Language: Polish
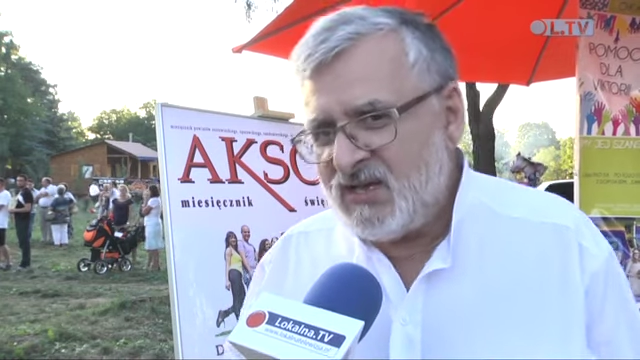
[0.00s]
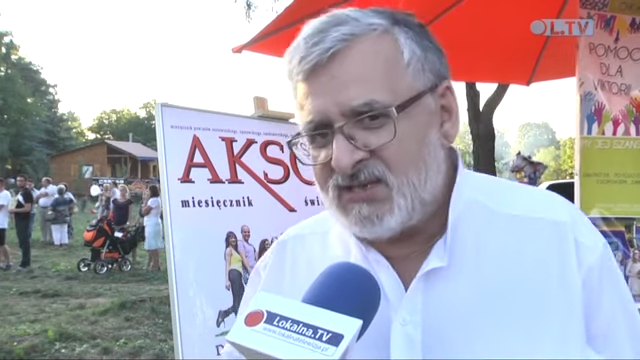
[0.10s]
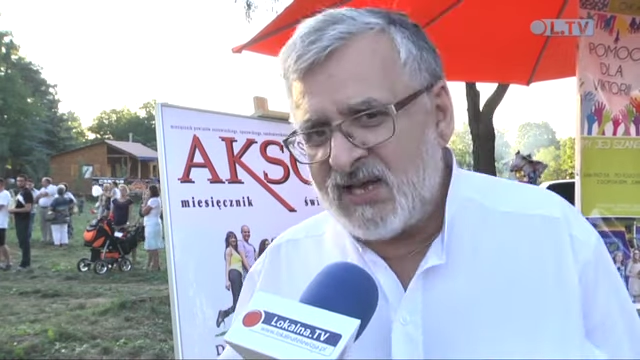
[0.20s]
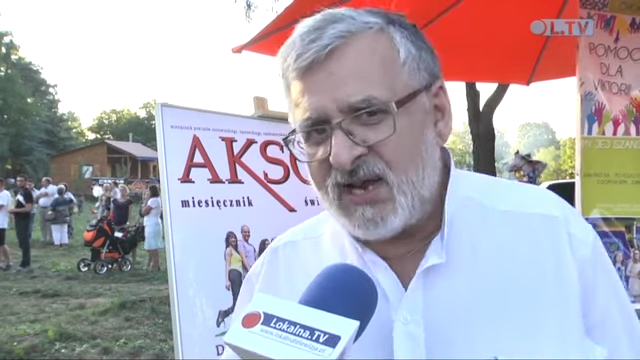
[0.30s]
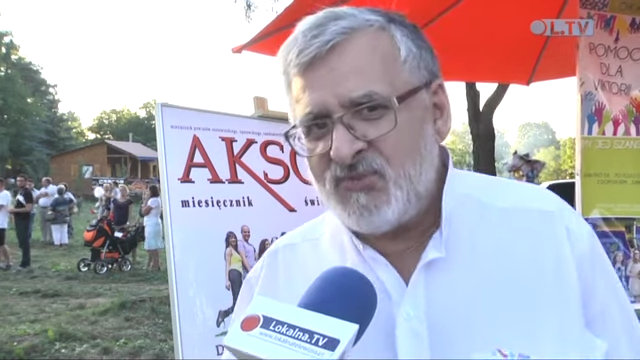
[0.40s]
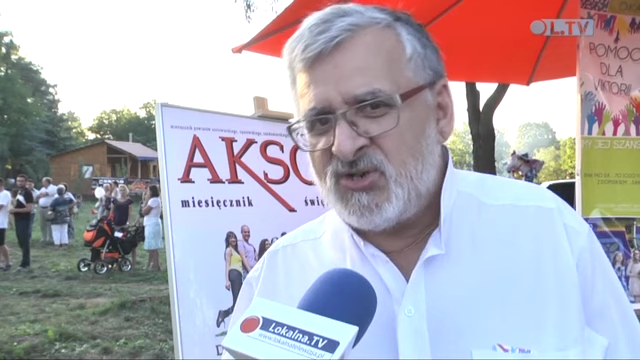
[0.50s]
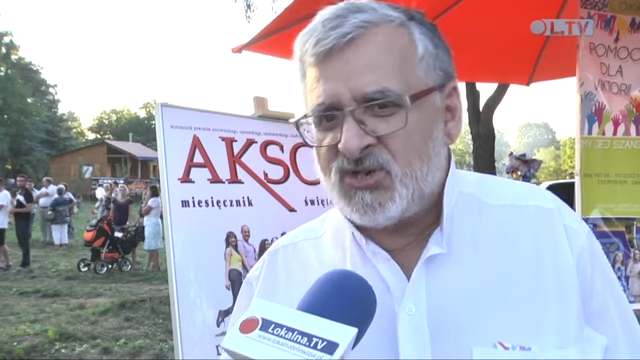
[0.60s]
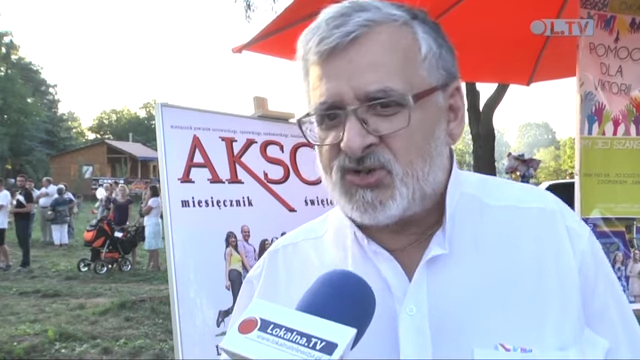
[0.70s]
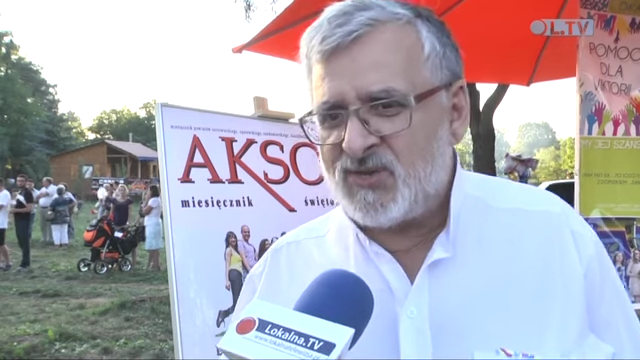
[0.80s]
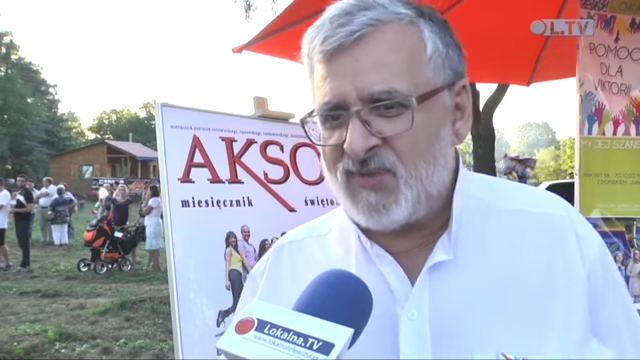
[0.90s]
Staramy
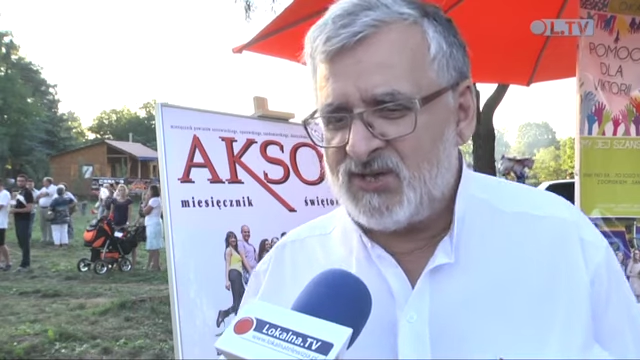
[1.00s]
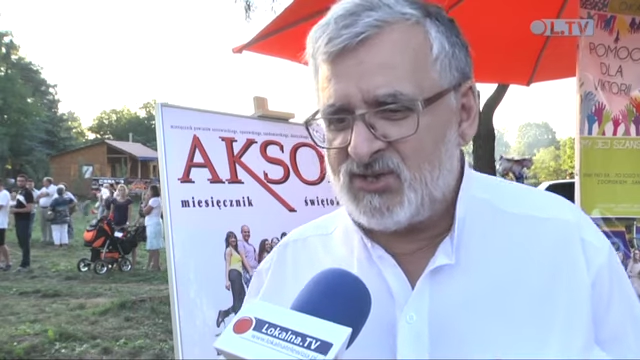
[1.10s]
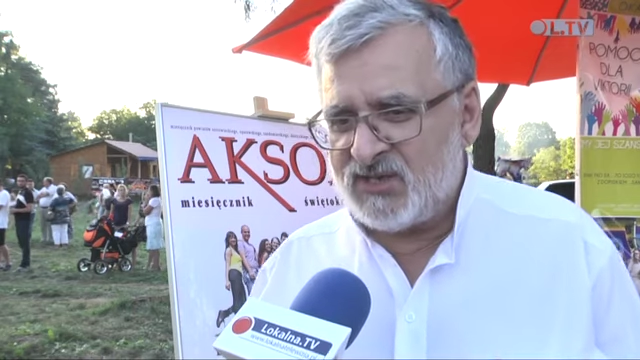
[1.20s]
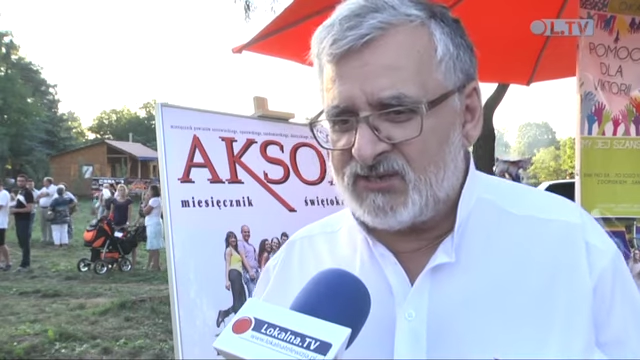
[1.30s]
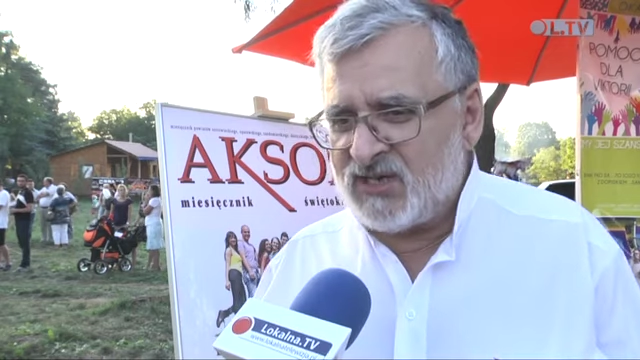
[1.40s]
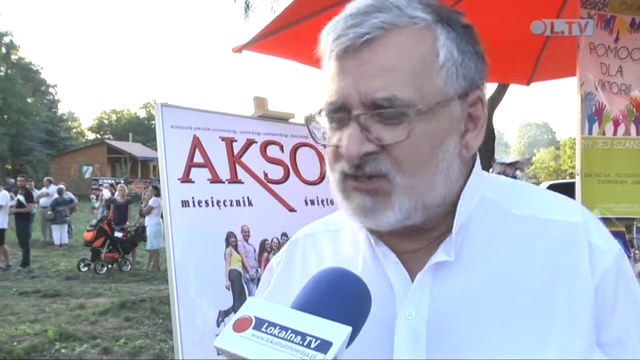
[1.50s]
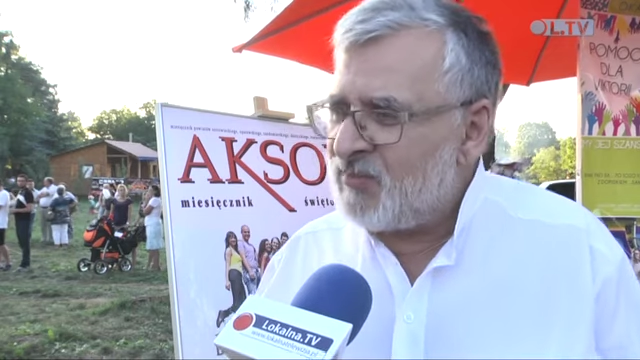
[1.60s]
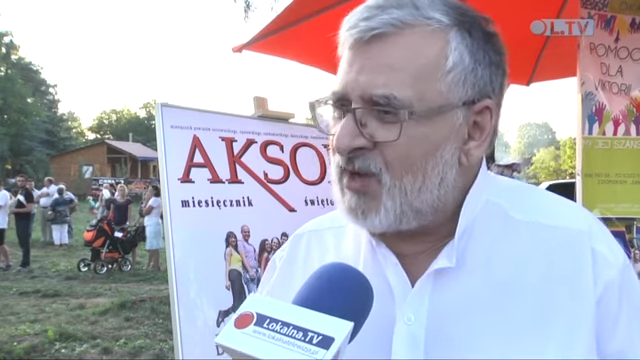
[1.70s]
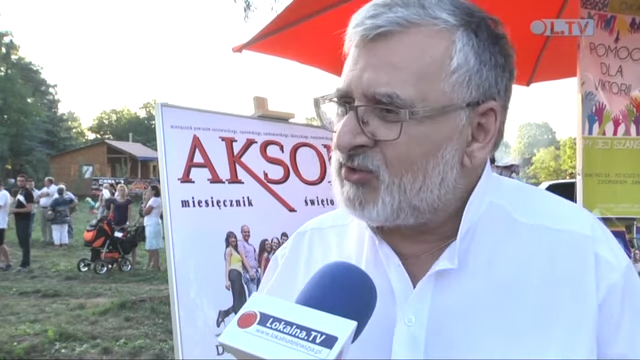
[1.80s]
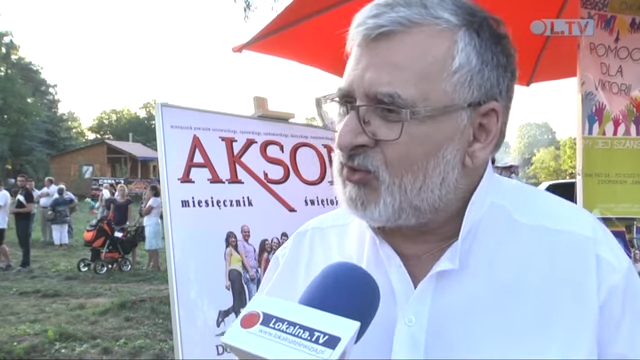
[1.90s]
się trzymać się tych
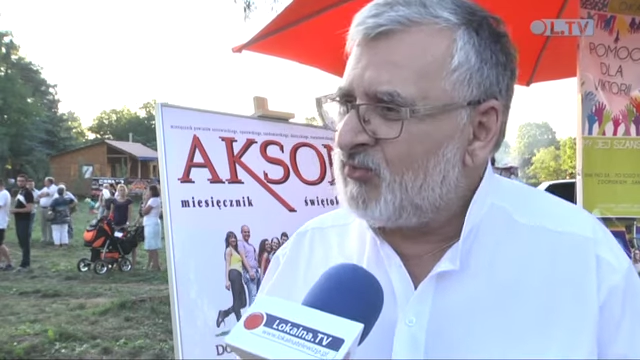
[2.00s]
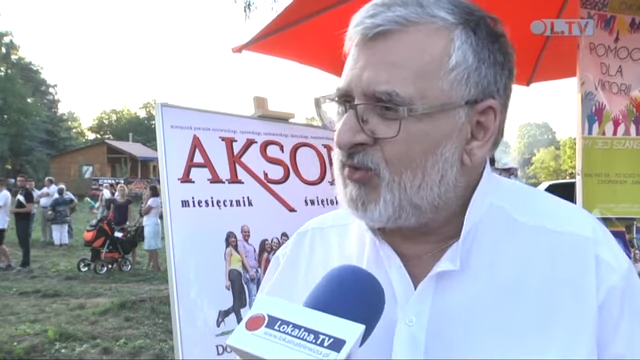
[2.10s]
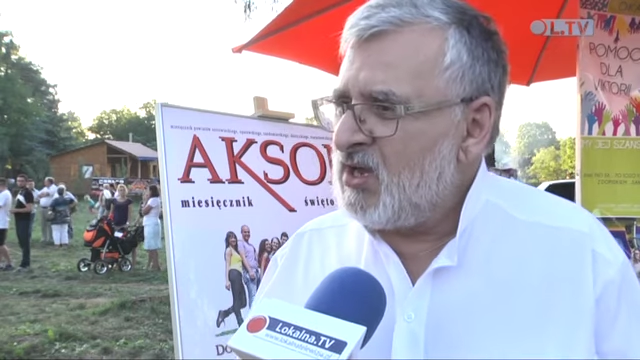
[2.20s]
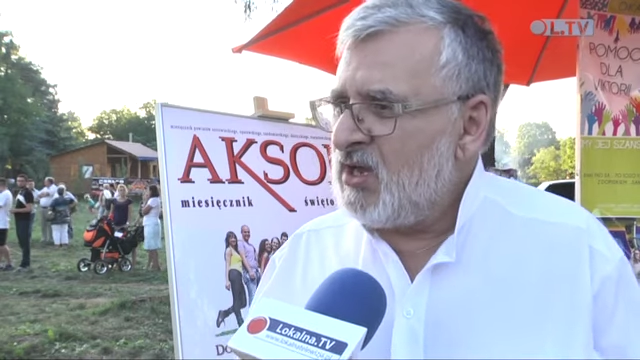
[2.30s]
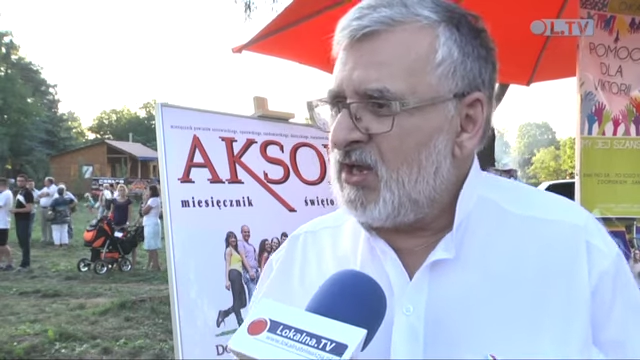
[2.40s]
tematów,